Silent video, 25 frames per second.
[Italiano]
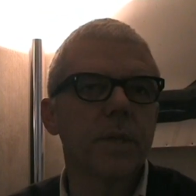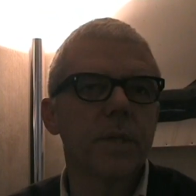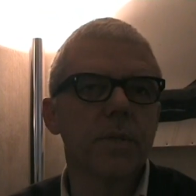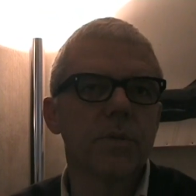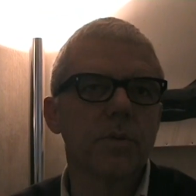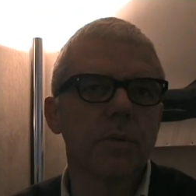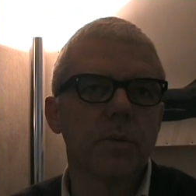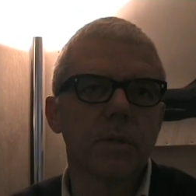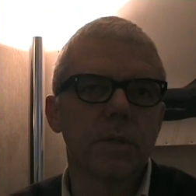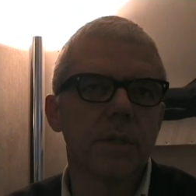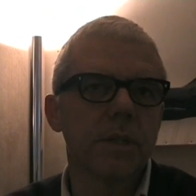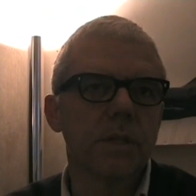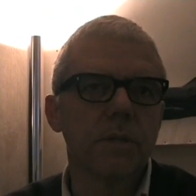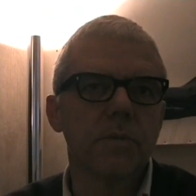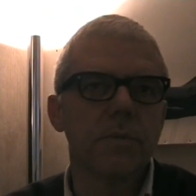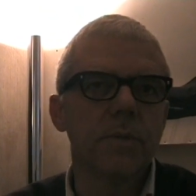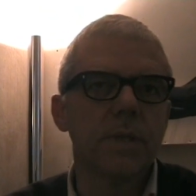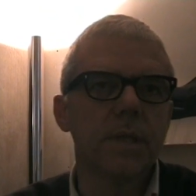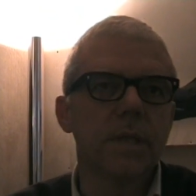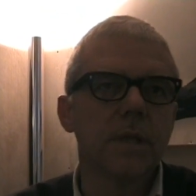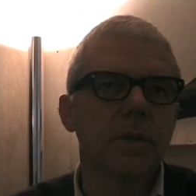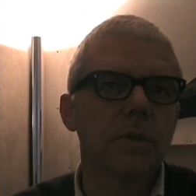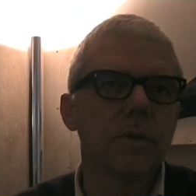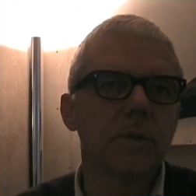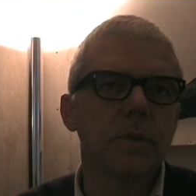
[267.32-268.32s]
penso
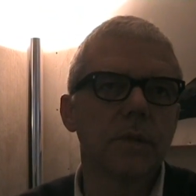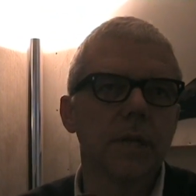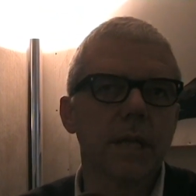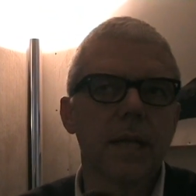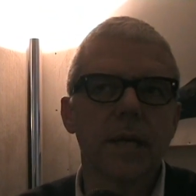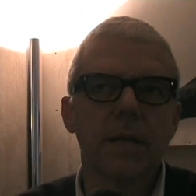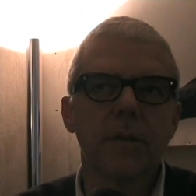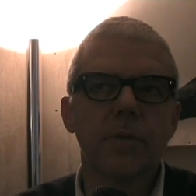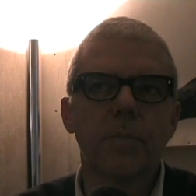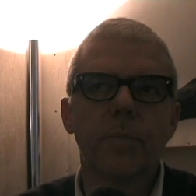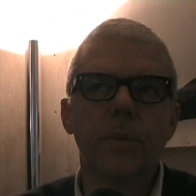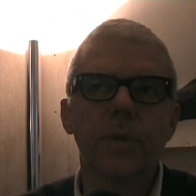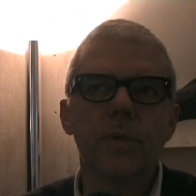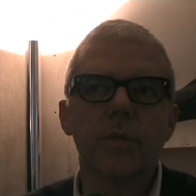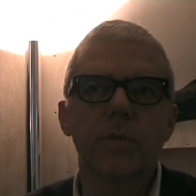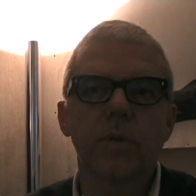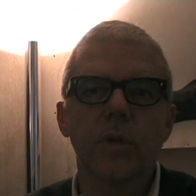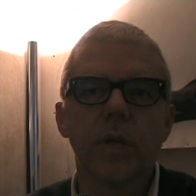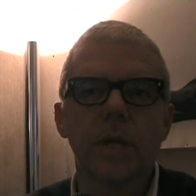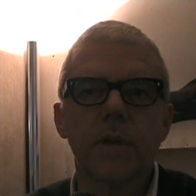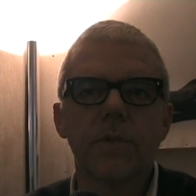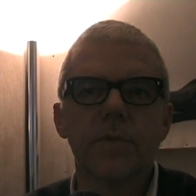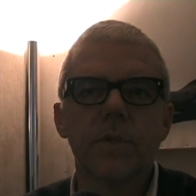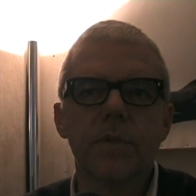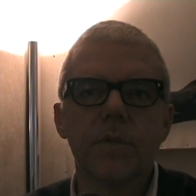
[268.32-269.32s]
esattamente il contrario, penso
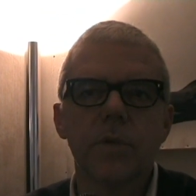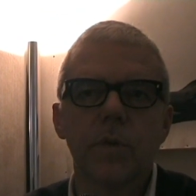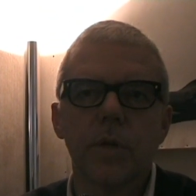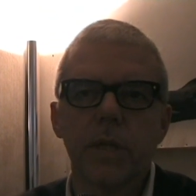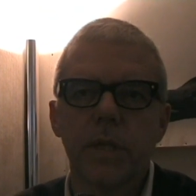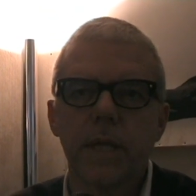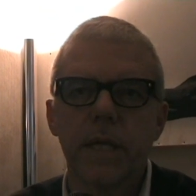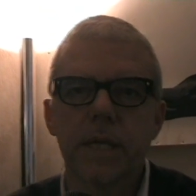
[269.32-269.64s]
che la visione